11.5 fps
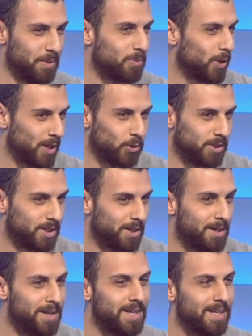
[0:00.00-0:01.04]
بيمضوا على كونترا
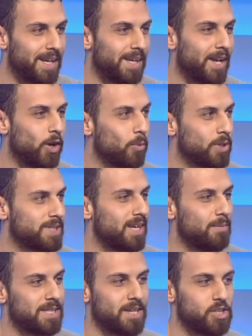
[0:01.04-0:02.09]
يعني كانوا عم بوصلها
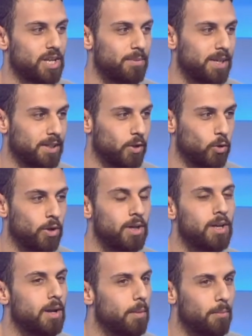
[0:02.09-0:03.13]
مساج للبنت انه
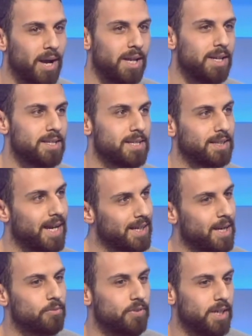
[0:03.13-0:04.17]
ما عليه اذا
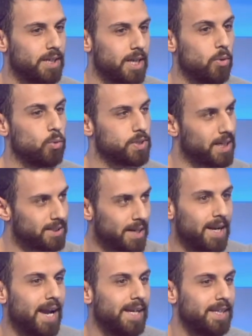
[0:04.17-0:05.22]
تحكم فيك وسيطر
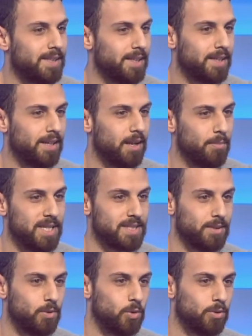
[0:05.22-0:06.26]
على حياتك كلها بس
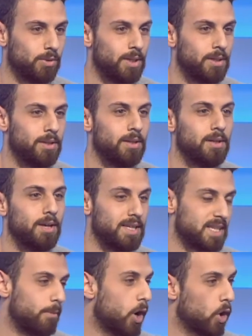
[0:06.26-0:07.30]
انه
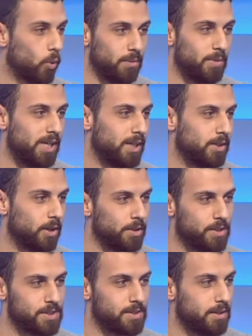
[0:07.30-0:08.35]
اذا معه 1 مليون
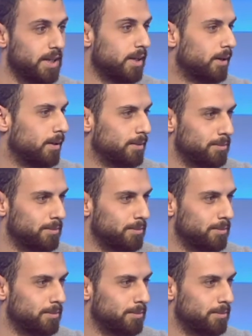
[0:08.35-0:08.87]
دولار ليه لا؟